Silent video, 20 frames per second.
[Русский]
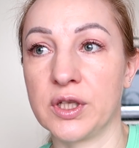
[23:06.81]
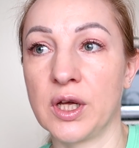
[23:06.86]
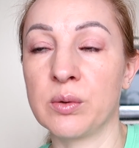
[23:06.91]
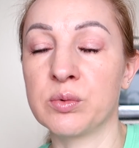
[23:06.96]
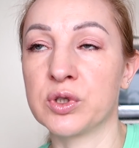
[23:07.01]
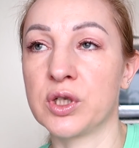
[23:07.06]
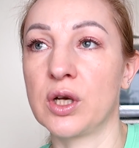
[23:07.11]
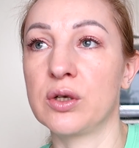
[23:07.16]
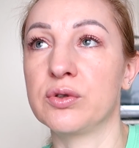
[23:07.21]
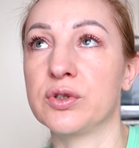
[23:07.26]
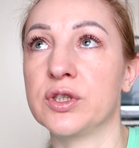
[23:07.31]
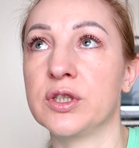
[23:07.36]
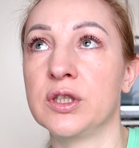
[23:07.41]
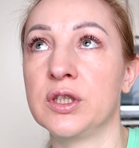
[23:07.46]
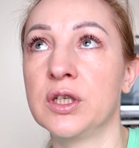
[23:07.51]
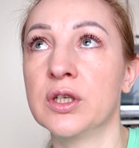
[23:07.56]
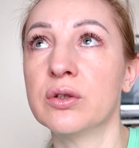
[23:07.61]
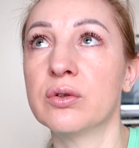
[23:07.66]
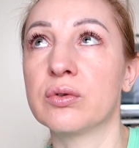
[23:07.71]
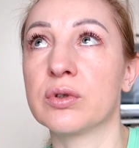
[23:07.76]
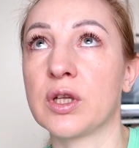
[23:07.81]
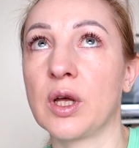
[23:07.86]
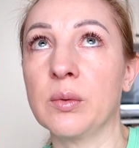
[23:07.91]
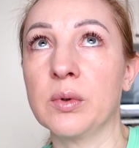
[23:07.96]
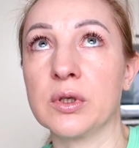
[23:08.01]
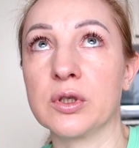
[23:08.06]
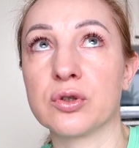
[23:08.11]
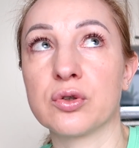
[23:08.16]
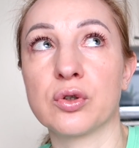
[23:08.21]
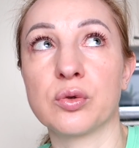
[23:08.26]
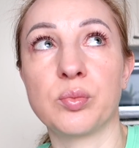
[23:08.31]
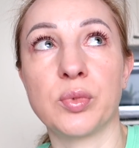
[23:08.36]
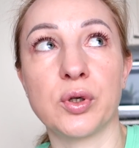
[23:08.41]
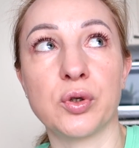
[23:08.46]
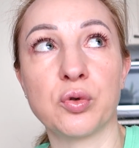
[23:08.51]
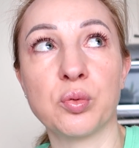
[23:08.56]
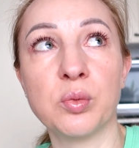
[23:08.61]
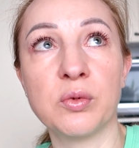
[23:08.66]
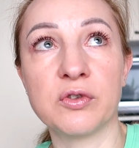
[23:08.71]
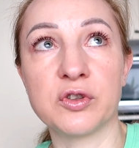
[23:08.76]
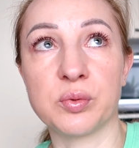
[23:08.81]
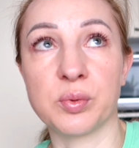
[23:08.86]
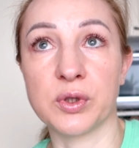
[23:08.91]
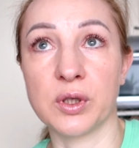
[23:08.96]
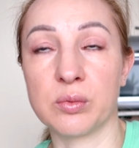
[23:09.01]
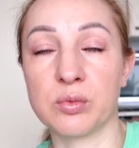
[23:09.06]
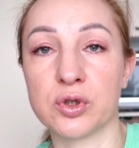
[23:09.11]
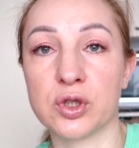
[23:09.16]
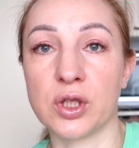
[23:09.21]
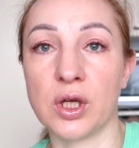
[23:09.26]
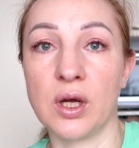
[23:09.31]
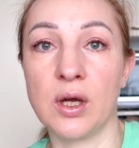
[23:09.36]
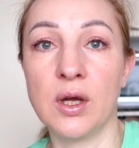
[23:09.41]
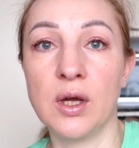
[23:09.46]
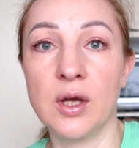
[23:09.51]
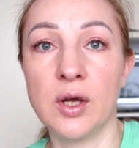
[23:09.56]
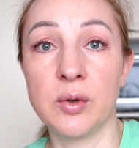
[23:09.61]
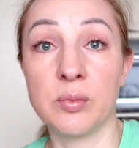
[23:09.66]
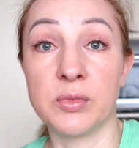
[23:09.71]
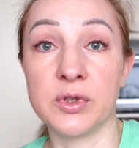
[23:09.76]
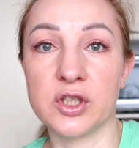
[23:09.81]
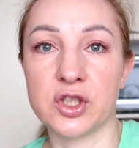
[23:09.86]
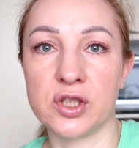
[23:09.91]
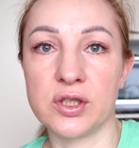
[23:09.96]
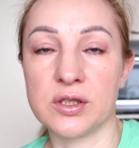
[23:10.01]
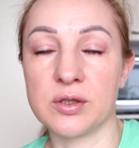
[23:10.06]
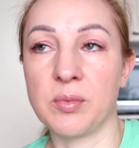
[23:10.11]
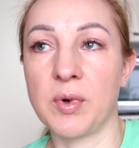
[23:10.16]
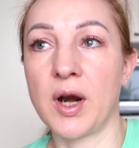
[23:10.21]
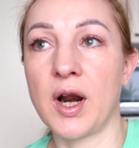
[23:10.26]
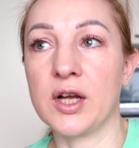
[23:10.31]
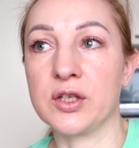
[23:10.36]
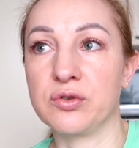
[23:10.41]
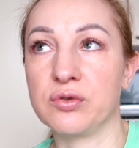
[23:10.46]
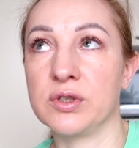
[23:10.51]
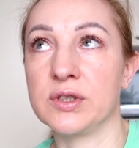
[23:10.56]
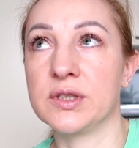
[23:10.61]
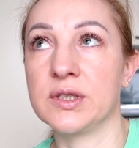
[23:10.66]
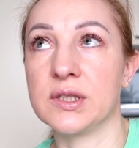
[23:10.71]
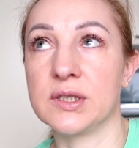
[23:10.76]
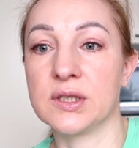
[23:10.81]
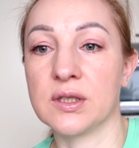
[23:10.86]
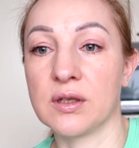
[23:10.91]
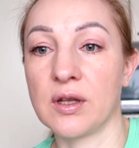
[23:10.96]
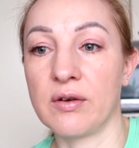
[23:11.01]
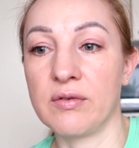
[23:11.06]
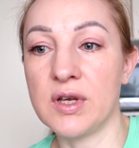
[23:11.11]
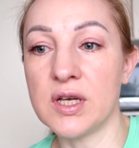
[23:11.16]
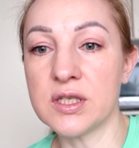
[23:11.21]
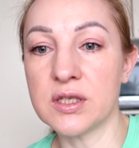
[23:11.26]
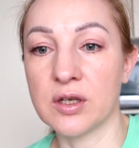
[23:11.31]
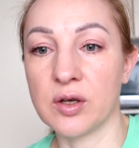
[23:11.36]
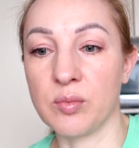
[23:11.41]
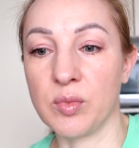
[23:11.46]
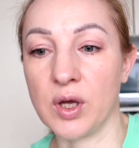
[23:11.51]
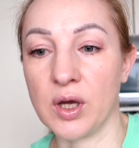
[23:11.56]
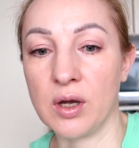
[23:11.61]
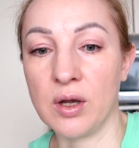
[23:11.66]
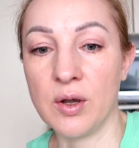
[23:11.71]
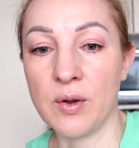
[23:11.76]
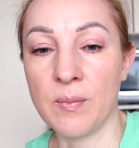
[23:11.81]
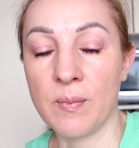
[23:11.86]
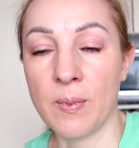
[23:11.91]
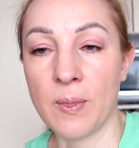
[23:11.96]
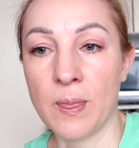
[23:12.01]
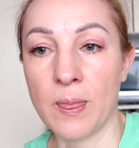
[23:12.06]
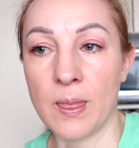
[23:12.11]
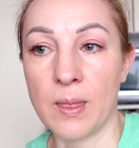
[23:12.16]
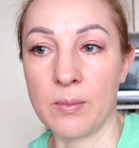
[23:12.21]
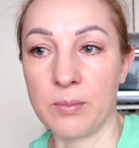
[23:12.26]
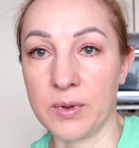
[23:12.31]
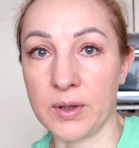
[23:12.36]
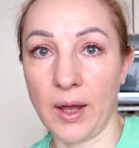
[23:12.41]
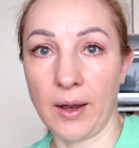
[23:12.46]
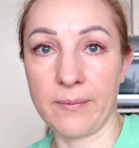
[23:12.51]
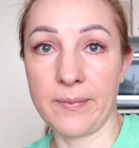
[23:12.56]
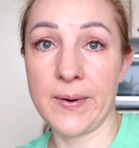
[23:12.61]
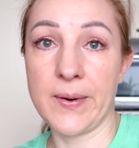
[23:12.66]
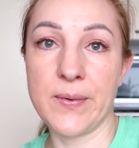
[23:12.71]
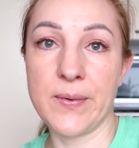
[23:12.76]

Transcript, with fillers: Там жалюзи нету, и там надо что-то придумывать, потому что мы даже не заморачивались здесь занавесками. Мы так,